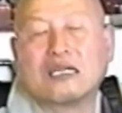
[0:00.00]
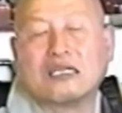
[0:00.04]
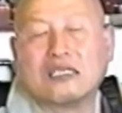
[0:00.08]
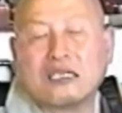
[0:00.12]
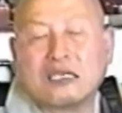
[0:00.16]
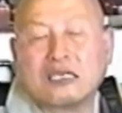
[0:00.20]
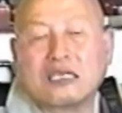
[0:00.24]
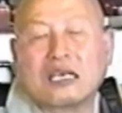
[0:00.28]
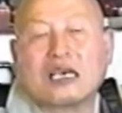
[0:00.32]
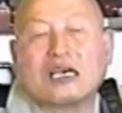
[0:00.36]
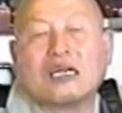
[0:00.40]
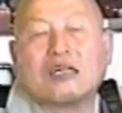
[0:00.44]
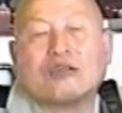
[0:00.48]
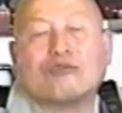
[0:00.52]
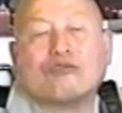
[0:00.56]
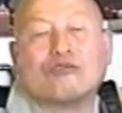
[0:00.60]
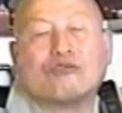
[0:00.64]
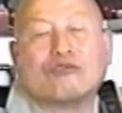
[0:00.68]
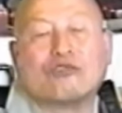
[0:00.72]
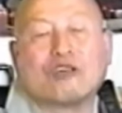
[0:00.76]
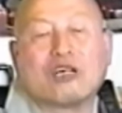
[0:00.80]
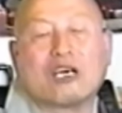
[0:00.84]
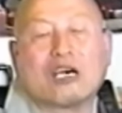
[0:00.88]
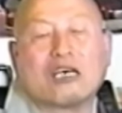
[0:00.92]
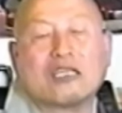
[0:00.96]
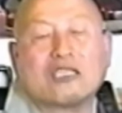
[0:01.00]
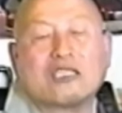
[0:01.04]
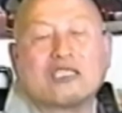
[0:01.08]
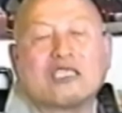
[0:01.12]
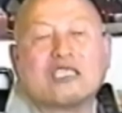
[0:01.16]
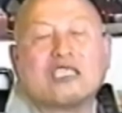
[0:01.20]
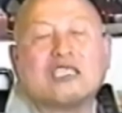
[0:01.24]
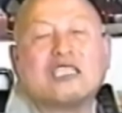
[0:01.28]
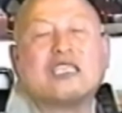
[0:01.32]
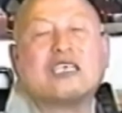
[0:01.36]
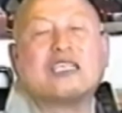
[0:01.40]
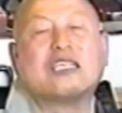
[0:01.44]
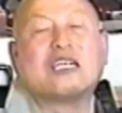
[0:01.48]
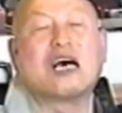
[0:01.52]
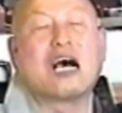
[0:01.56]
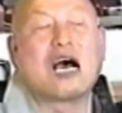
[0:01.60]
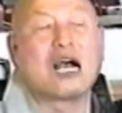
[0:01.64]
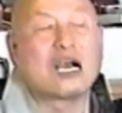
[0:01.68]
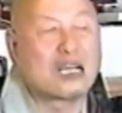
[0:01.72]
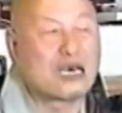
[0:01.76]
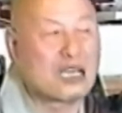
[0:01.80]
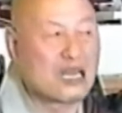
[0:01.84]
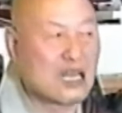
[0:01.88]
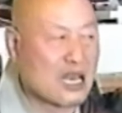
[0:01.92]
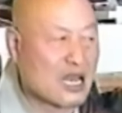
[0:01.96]
정액을 유출해가
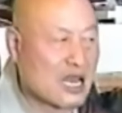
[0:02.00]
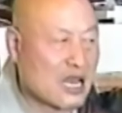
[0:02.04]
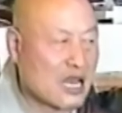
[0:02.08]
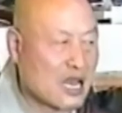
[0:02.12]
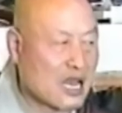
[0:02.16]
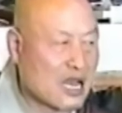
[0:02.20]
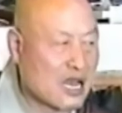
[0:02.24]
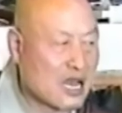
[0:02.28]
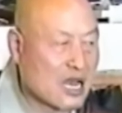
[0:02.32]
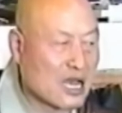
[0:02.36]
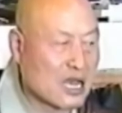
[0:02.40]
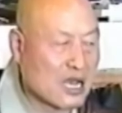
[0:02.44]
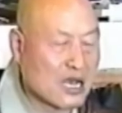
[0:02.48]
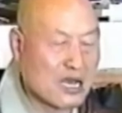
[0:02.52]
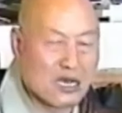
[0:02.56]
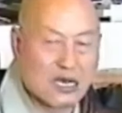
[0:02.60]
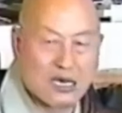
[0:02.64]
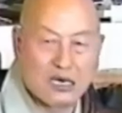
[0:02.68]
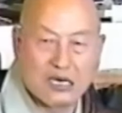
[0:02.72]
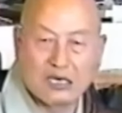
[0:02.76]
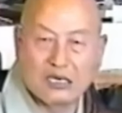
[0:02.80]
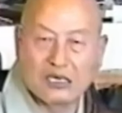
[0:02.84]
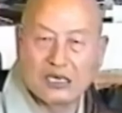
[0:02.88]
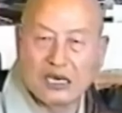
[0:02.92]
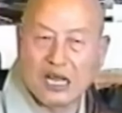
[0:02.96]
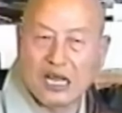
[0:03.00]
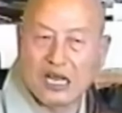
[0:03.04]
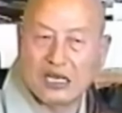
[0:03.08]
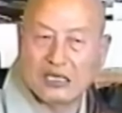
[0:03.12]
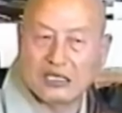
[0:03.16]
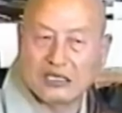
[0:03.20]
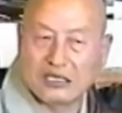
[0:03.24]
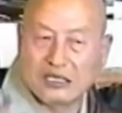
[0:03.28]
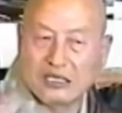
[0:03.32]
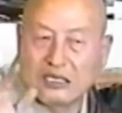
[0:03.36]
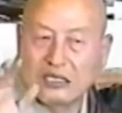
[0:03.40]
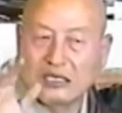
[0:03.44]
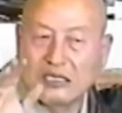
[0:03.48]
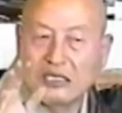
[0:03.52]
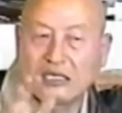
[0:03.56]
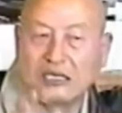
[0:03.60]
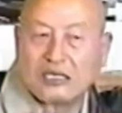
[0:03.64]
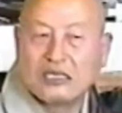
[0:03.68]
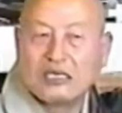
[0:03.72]
신이가 그래서